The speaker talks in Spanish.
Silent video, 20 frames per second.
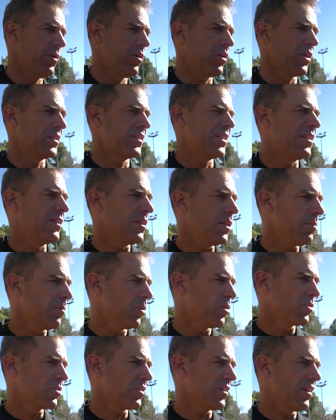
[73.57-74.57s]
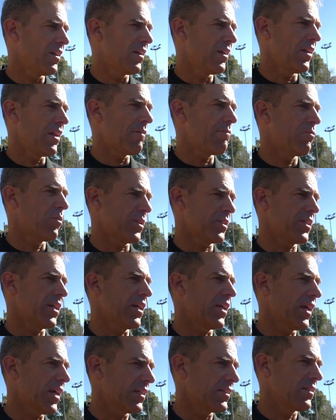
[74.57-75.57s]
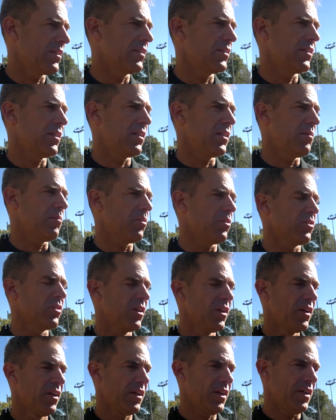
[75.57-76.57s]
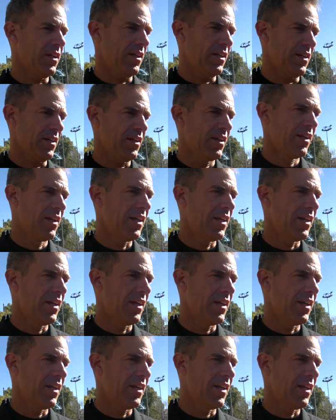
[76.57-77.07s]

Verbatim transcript: que sentimos la fuerza que hacen, sentimos eh,